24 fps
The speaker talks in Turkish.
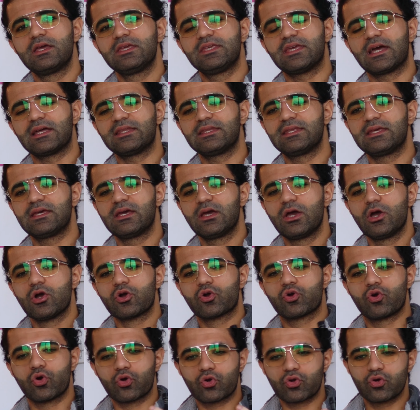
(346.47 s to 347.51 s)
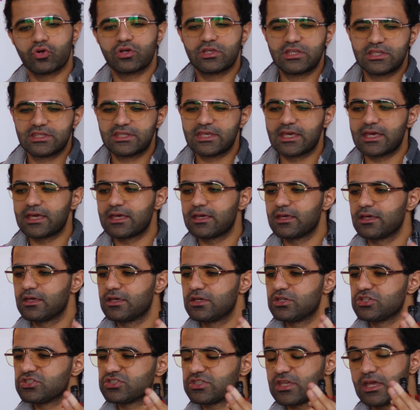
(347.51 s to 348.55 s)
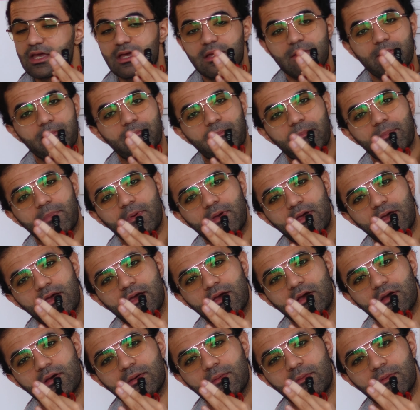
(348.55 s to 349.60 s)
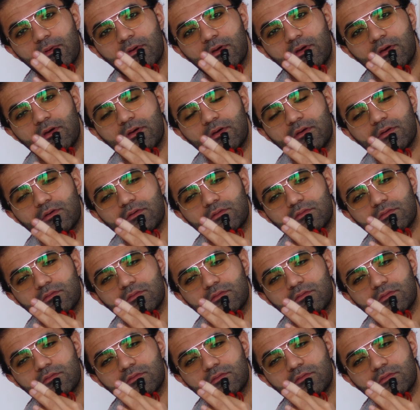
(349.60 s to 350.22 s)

yani Kurohige işte e, e,